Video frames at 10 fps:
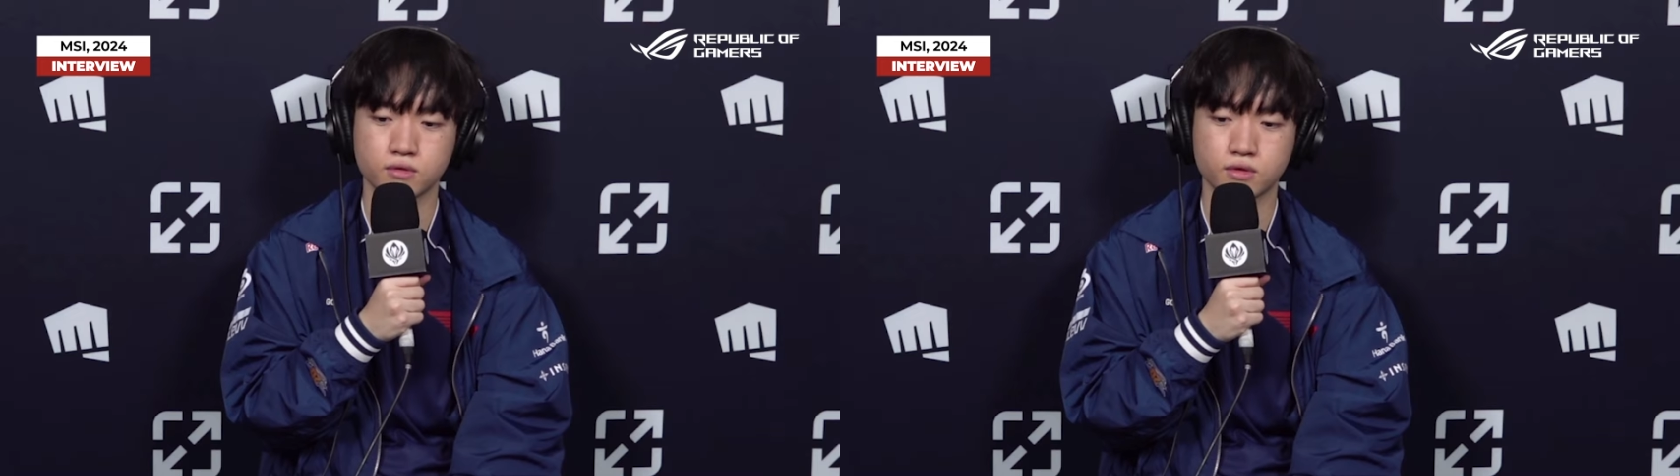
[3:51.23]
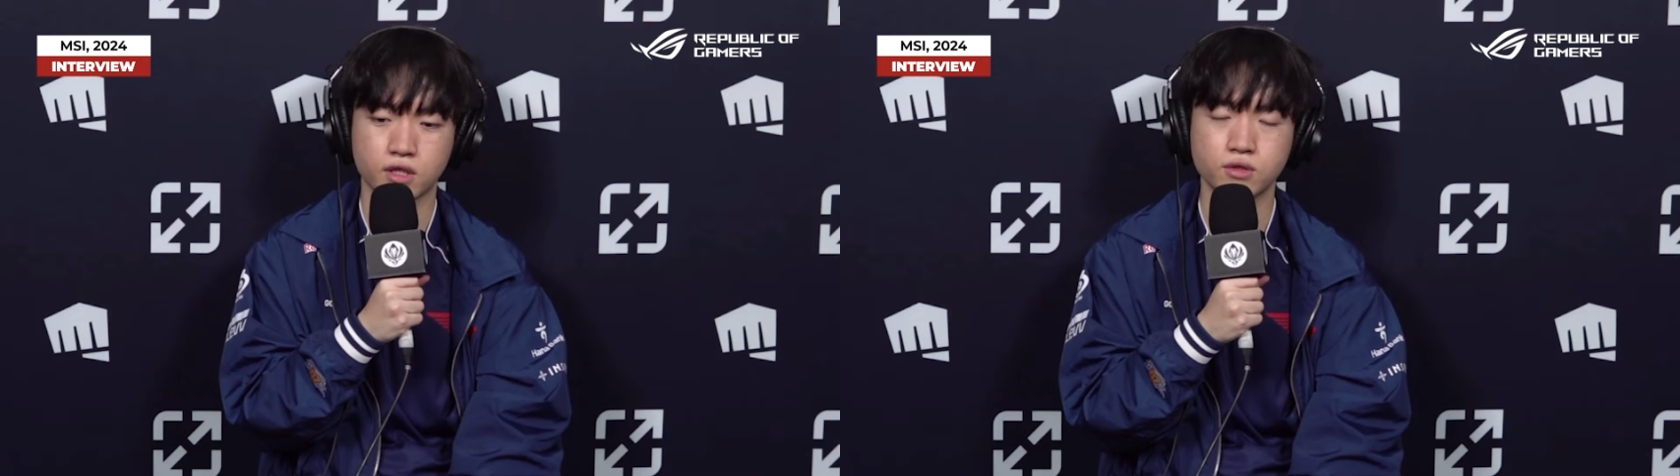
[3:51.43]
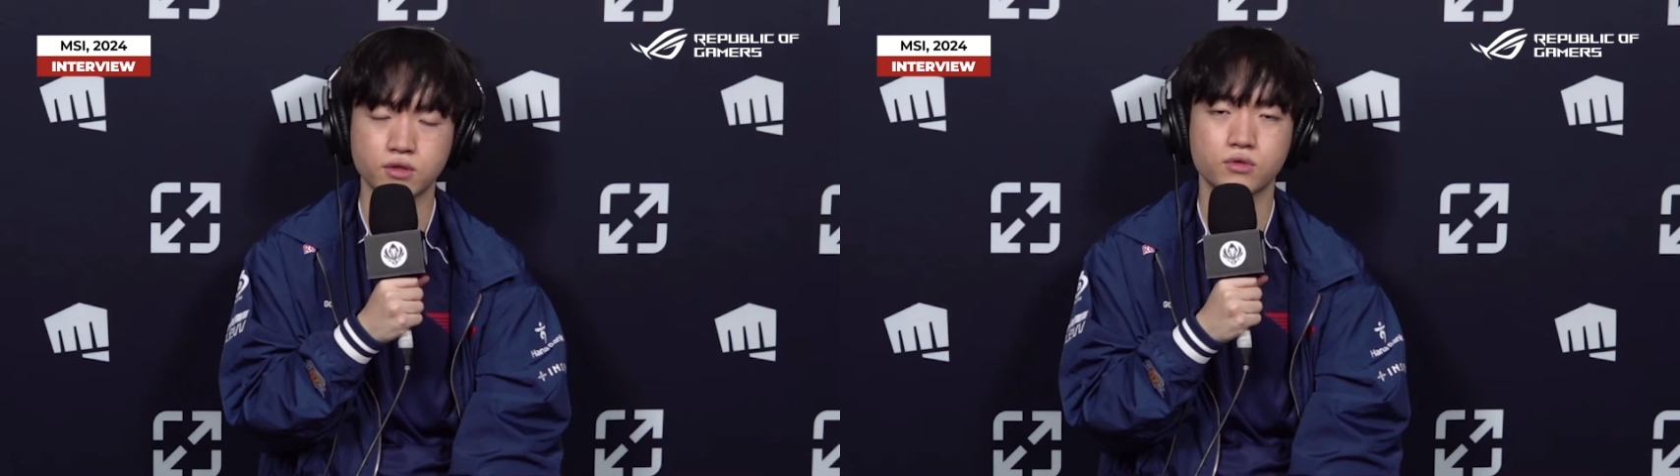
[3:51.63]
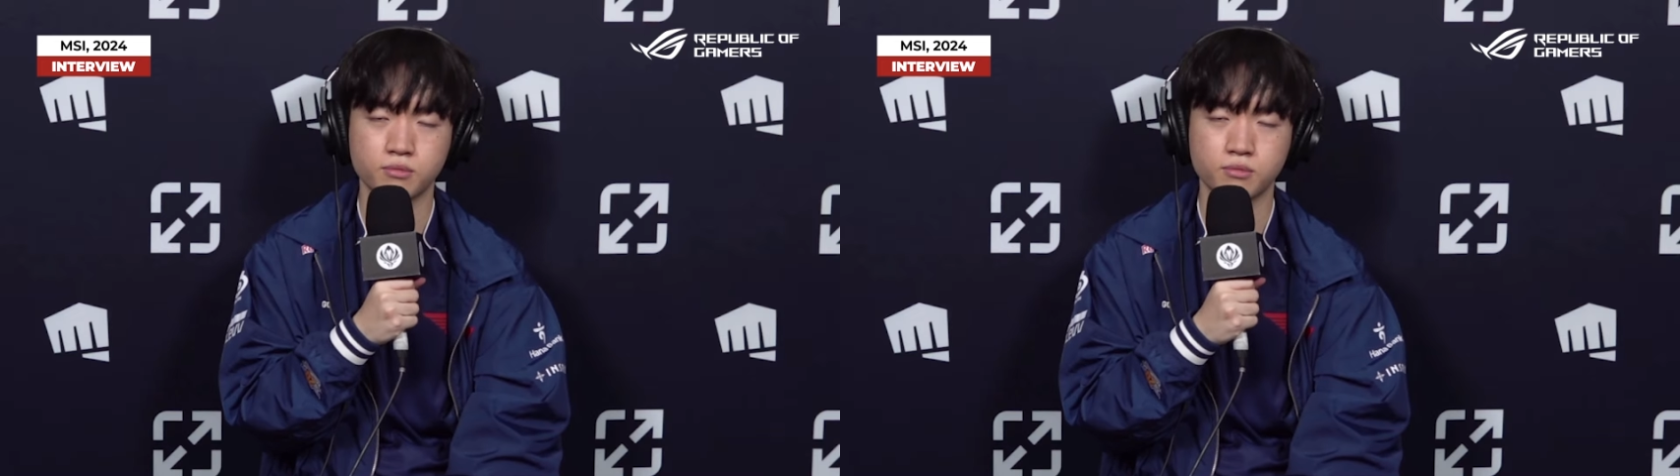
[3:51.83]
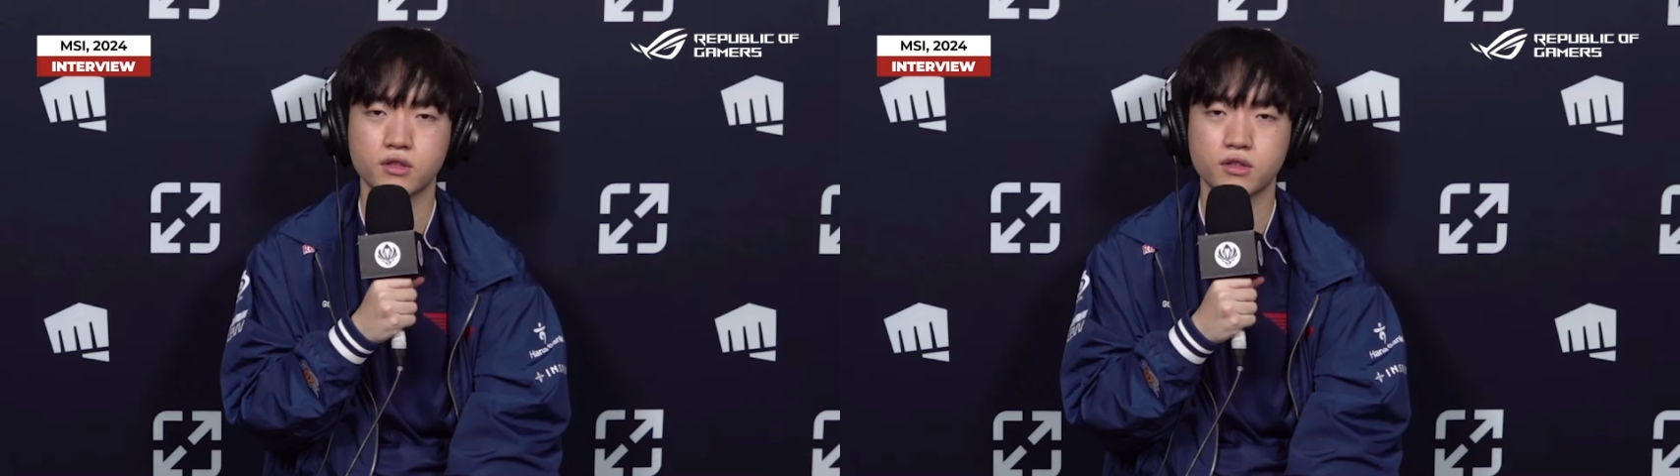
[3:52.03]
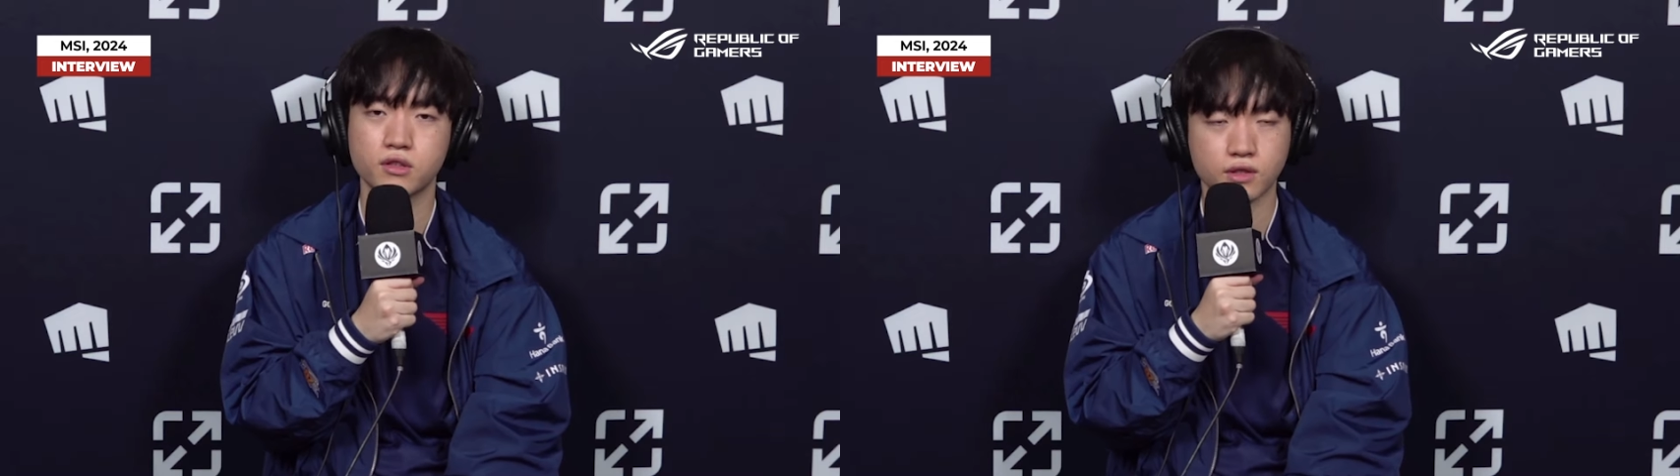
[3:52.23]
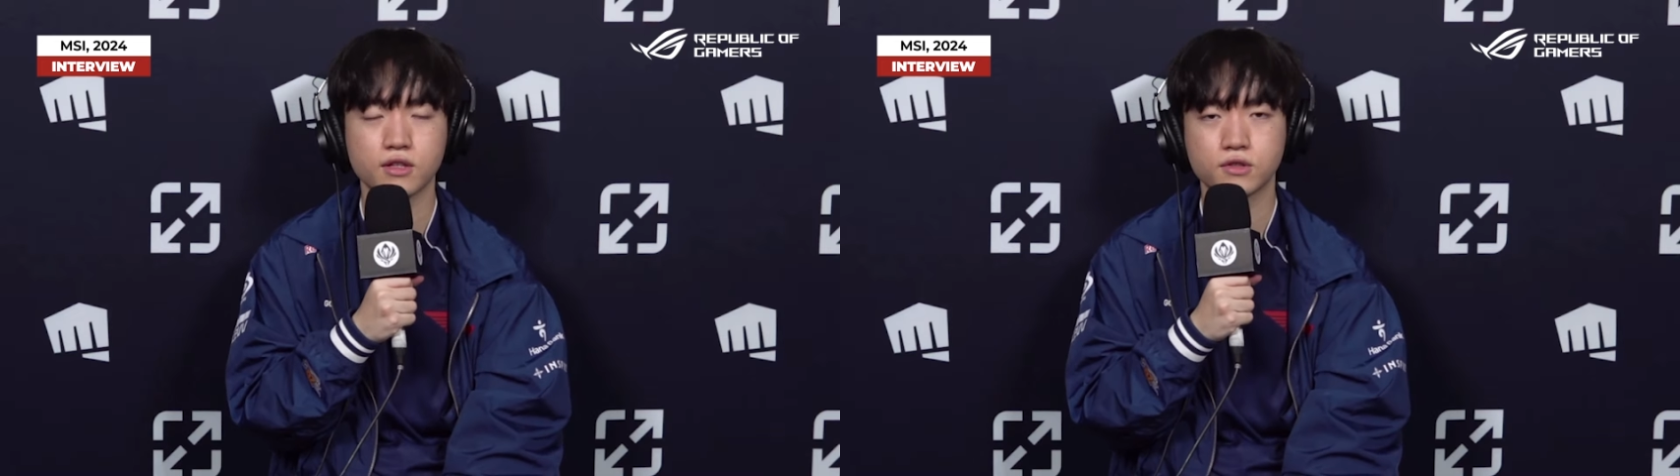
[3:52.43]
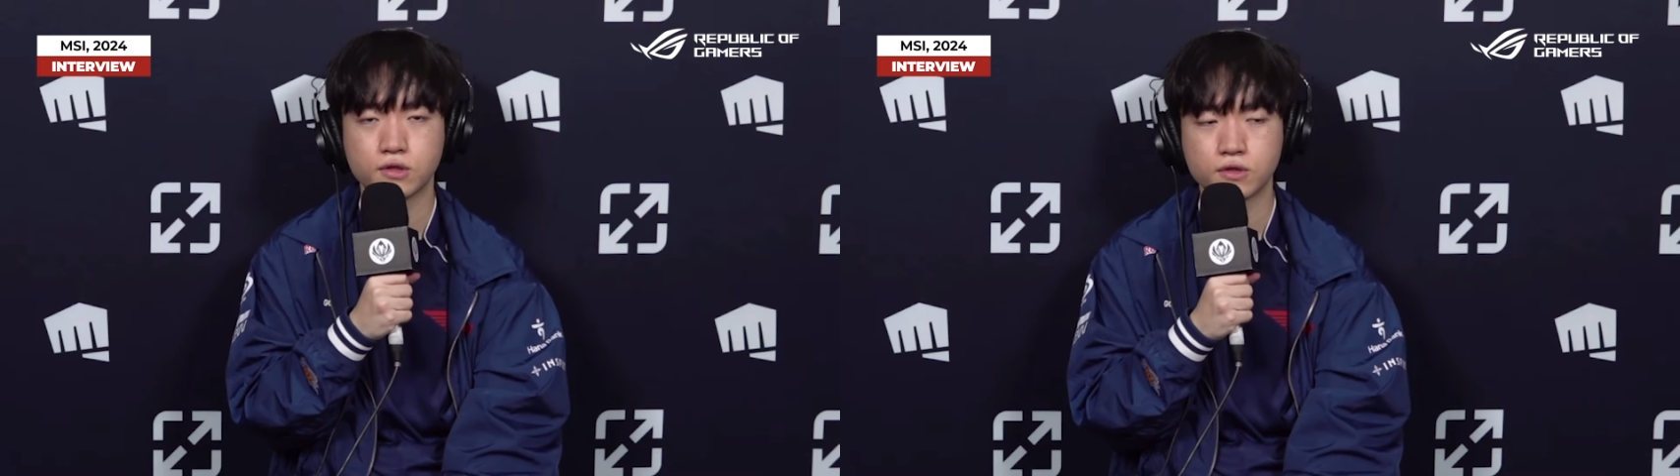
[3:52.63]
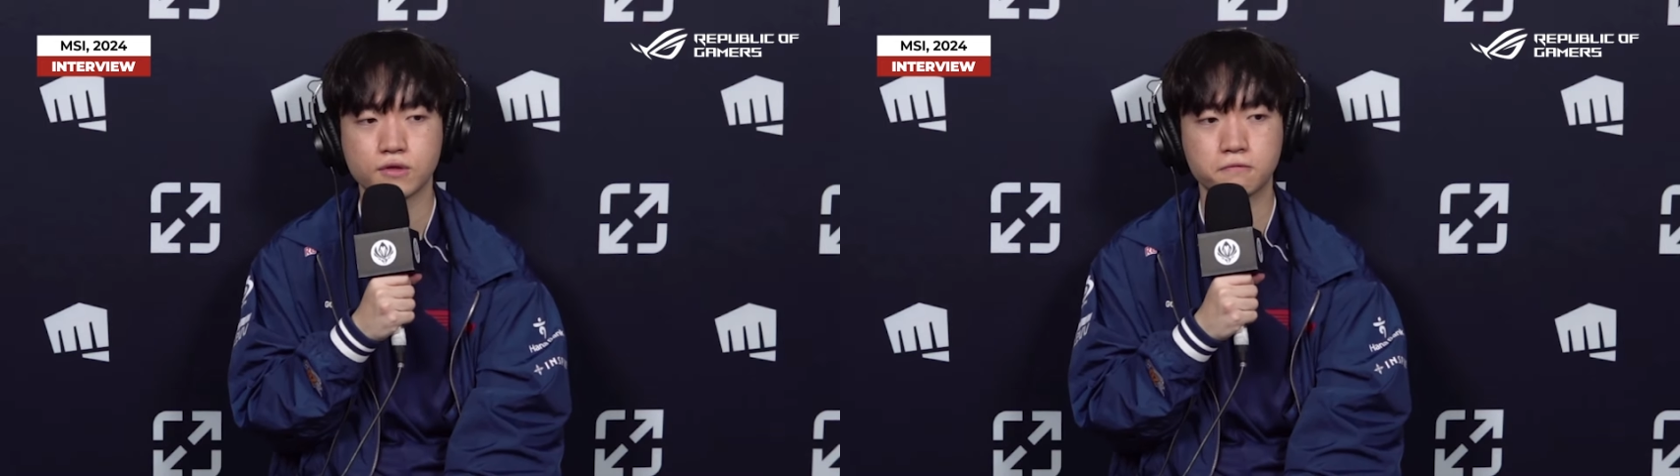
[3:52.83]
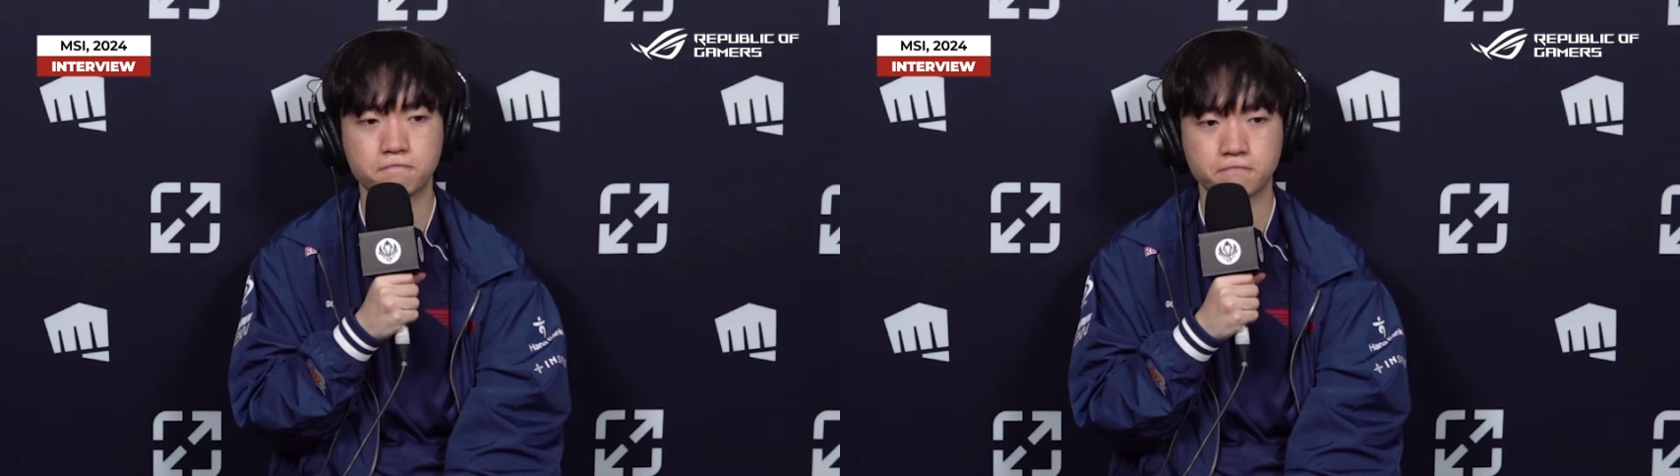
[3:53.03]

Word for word: 개인적으로는 실패했다 생각해서